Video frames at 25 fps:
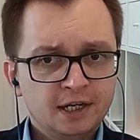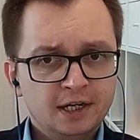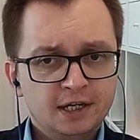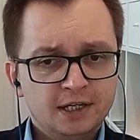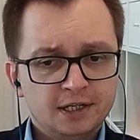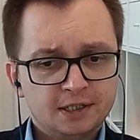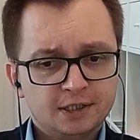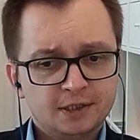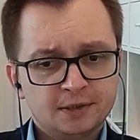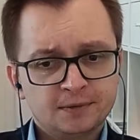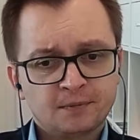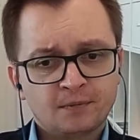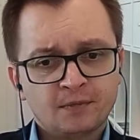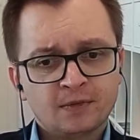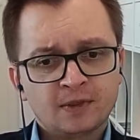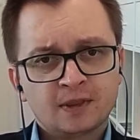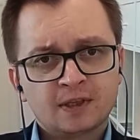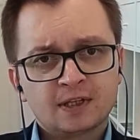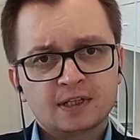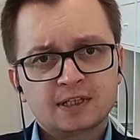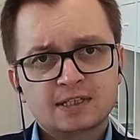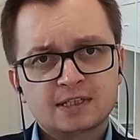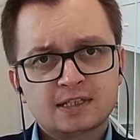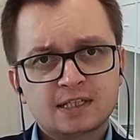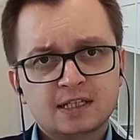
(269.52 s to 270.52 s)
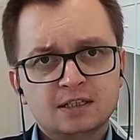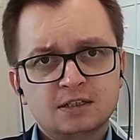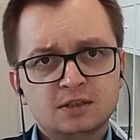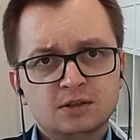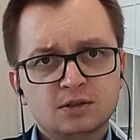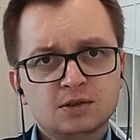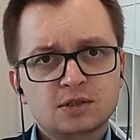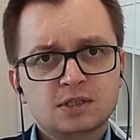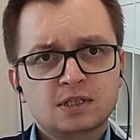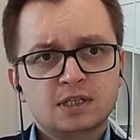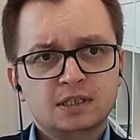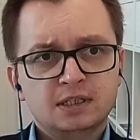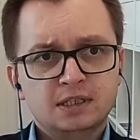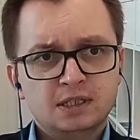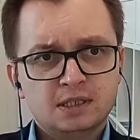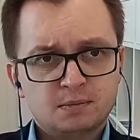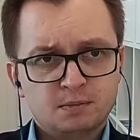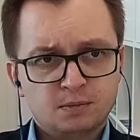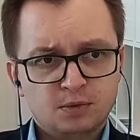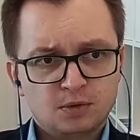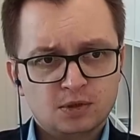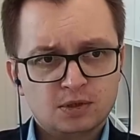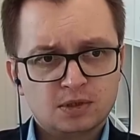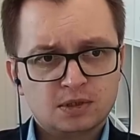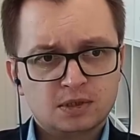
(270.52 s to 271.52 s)
E, cel Rosjan jest
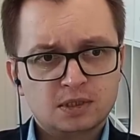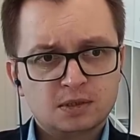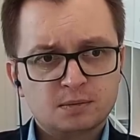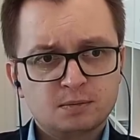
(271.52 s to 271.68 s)
prosty.